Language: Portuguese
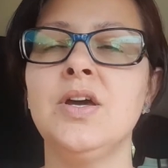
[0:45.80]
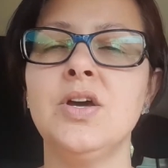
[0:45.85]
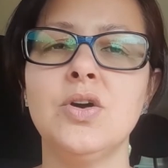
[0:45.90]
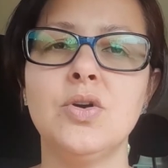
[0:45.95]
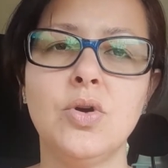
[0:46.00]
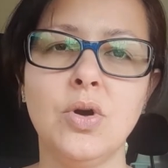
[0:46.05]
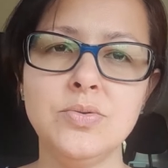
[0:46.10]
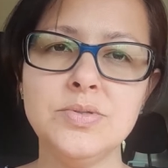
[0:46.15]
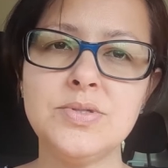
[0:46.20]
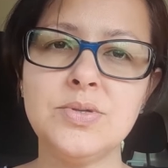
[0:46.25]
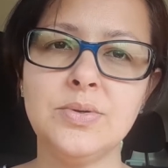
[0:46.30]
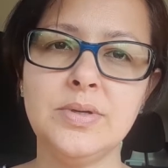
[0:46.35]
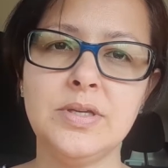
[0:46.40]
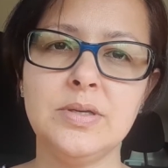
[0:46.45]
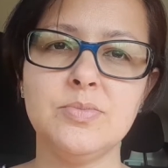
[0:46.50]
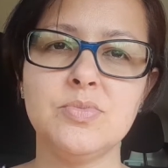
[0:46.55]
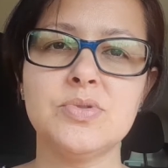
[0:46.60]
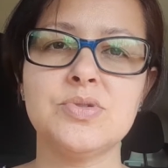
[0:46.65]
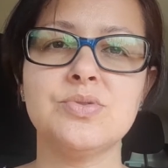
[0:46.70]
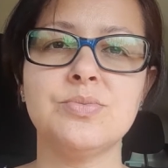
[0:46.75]

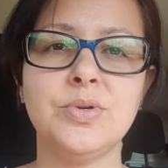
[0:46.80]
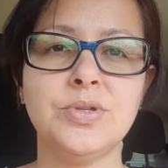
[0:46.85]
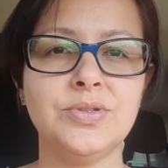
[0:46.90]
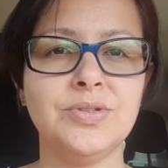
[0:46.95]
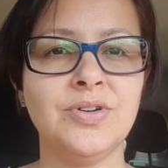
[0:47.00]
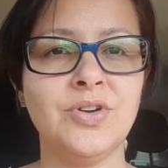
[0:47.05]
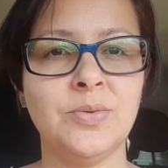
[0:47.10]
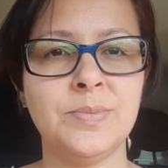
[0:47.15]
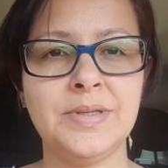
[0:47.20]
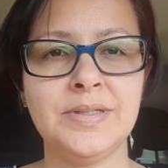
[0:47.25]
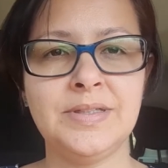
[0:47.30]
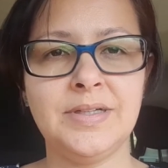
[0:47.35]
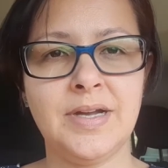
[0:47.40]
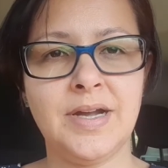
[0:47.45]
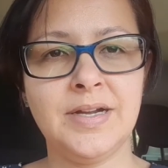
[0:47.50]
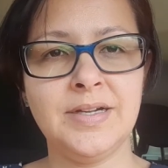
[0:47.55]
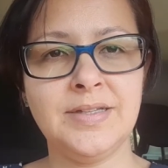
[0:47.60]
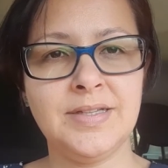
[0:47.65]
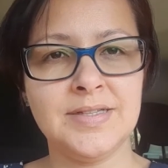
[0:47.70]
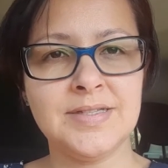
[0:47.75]
Construímos um motorhome
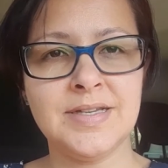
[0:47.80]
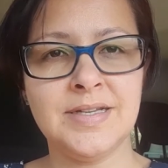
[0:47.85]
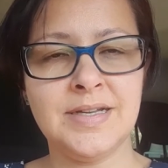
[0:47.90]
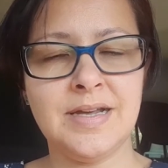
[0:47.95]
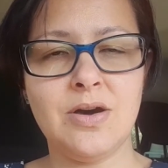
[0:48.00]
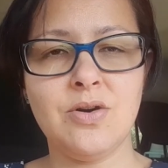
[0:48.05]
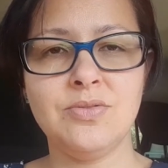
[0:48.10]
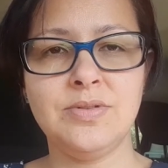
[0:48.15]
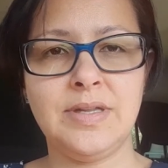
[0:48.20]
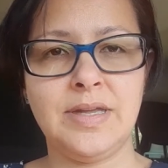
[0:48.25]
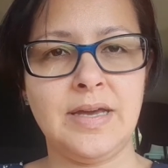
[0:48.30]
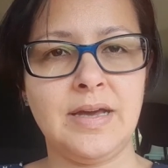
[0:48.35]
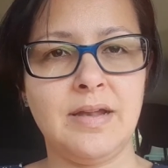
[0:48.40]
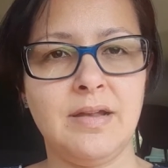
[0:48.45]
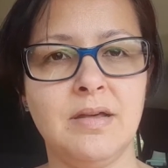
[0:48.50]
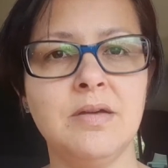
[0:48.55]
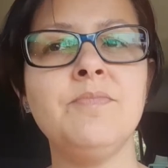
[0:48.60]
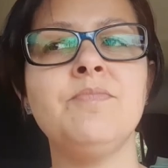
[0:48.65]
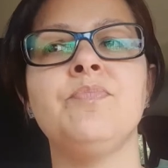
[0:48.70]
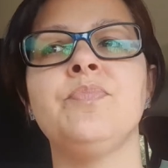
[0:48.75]
artesanal
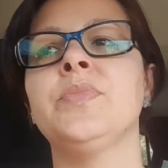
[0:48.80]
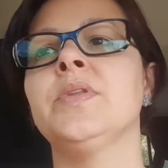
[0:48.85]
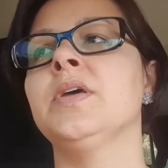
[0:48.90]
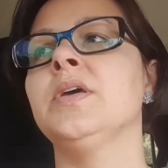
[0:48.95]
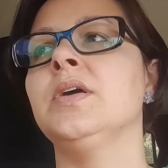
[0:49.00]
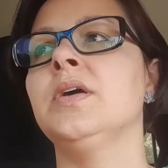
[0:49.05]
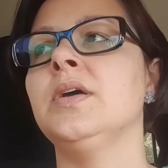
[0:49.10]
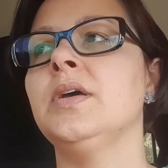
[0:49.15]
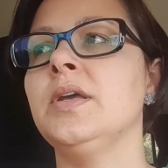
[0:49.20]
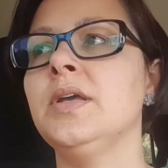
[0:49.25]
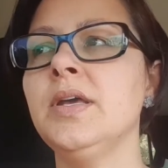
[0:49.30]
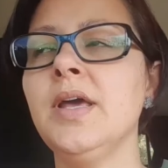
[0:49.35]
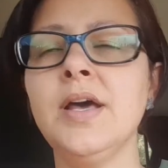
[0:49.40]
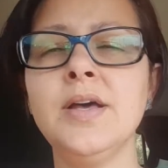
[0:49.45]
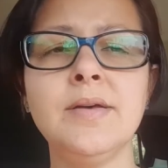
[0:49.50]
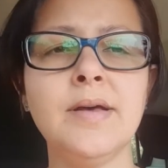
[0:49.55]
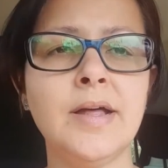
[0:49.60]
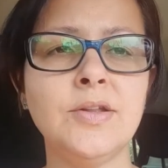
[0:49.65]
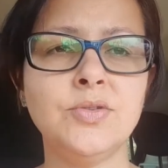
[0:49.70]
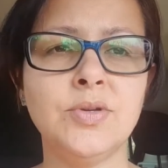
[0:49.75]
nela. E
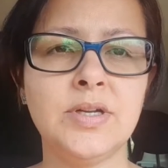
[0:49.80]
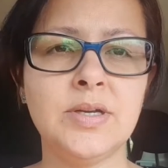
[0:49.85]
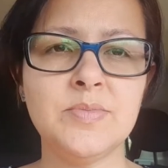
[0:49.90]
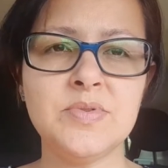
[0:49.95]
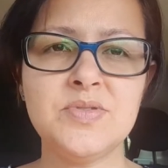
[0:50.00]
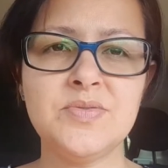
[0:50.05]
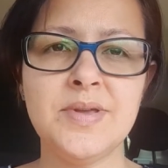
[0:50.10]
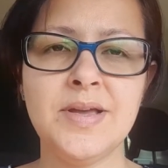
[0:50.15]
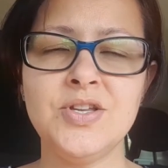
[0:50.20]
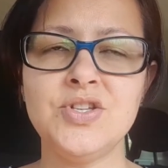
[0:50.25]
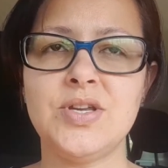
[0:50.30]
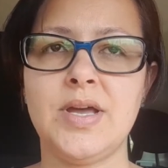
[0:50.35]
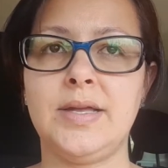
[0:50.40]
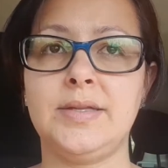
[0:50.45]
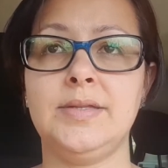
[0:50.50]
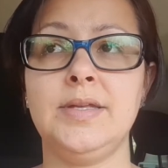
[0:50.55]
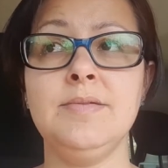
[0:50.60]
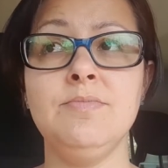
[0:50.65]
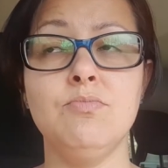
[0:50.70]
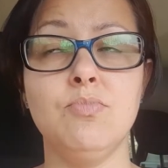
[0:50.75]
adoramos viajar.
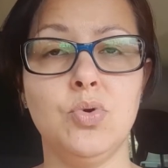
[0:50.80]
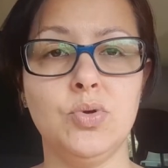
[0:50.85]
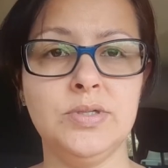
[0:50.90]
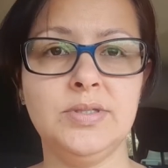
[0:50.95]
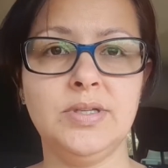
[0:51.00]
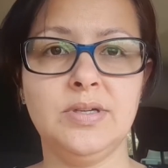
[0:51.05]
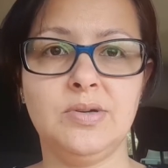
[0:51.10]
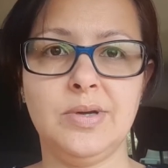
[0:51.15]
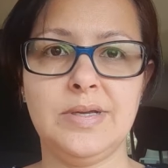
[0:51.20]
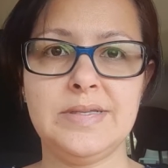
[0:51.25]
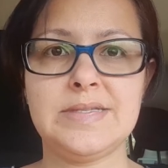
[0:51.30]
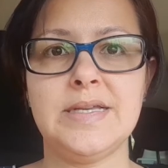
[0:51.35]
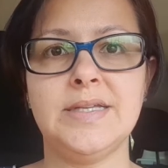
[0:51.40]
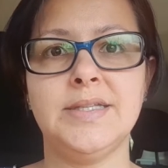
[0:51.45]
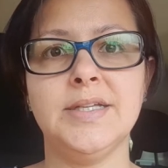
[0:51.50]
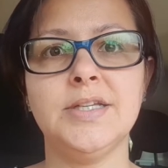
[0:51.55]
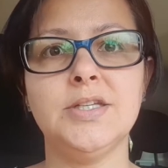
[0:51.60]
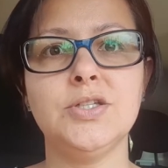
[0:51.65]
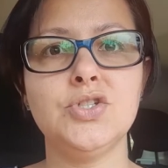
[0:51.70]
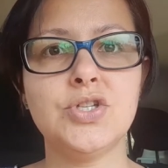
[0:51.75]
Tem muita coisa
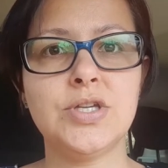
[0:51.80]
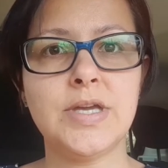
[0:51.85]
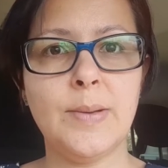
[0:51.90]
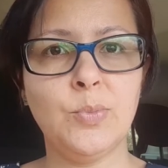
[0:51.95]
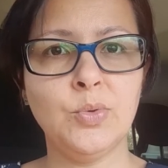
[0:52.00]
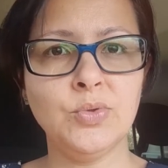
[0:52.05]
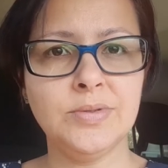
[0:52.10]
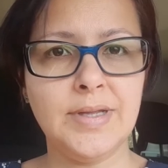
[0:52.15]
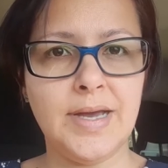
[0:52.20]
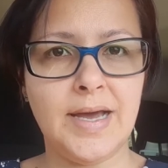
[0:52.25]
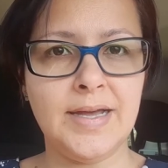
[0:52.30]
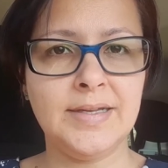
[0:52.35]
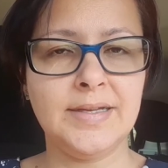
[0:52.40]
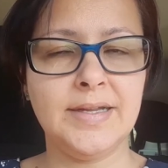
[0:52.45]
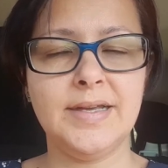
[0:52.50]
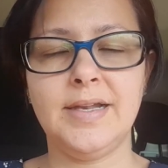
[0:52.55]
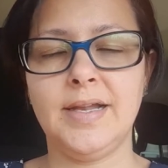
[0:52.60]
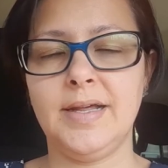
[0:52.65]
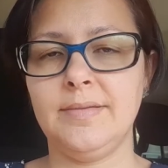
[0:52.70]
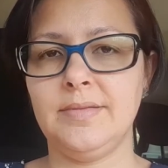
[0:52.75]
ainda que a gente quer mudar
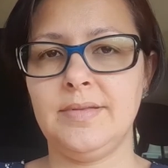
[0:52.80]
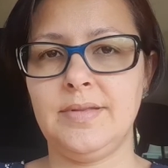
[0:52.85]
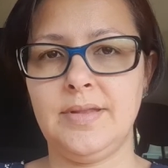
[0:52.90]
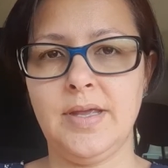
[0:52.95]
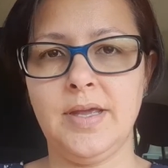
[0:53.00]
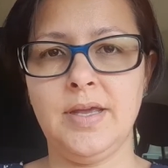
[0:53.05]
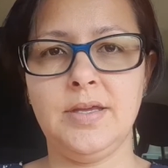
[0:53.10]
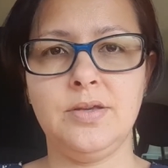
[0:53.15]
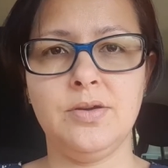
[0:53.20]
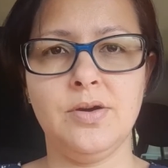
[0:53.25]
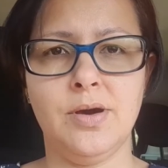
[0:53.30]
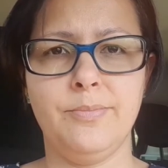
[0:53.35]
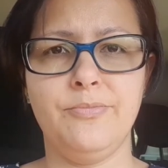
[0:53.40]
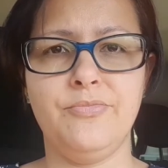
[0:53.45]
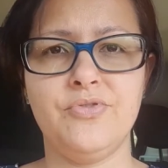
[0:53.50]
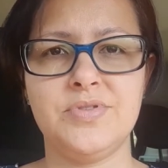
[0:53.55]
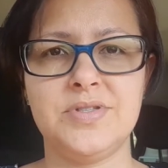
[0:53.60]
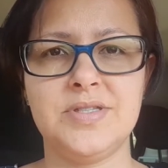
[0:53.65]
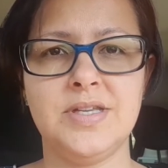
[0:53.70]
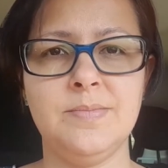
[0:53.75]
nela. Tem,
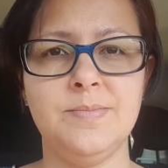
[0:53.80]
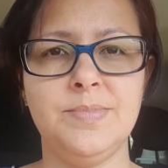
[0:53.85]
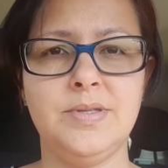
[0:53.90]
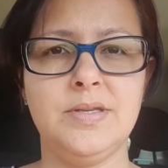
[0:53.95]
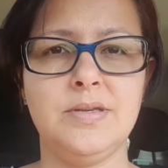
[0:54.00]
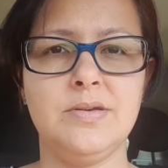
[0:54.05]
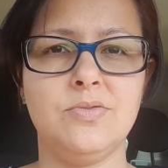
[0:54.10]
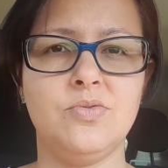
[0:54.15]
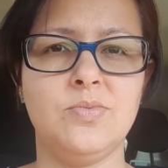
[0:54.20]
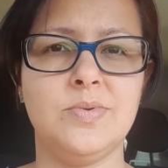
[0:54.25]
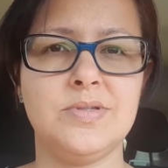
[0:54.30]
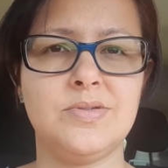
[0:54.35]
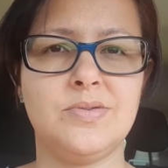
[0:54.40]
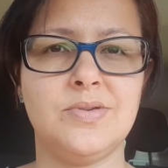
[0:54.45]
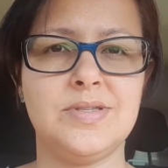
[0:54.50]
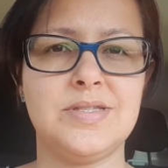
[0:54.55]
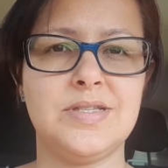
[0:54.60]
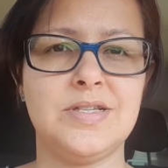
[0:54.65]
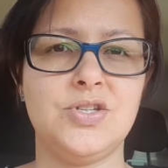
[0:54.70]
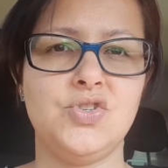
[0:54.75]
óbvio, sempre tem algumas
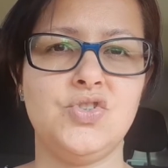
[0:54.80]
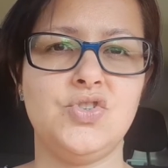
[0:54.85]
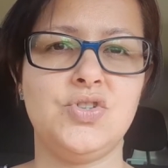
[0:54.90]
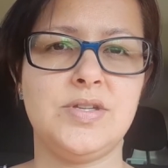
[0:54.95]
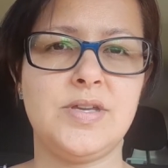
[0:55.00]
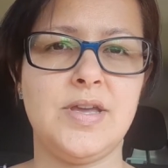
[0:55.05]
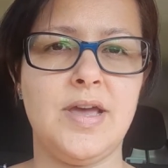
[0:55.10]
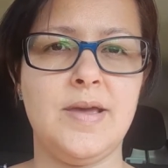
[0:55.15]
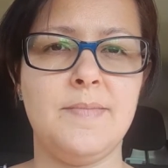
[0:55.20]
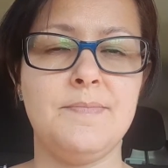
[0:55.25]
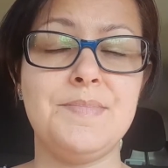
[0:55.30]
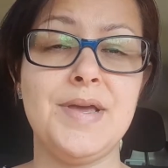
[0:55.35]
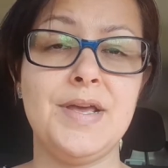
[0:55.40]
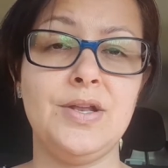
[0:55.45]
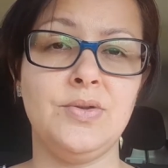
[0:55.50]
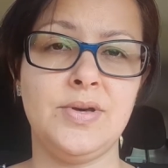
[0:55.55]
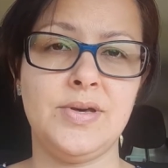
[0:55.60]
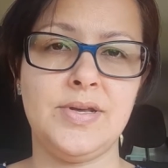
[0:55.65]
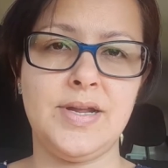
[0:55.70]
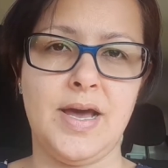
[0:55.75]
coisas que a gente quer
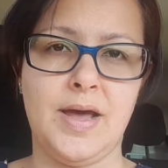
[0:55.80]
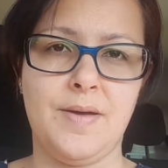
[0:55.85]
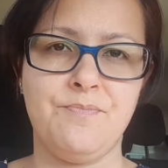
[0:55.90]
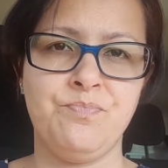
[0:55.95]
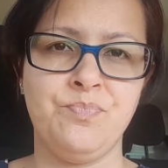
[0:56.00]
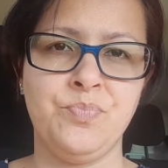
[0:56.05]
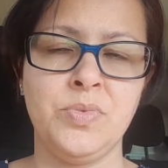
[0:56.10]
melhorar.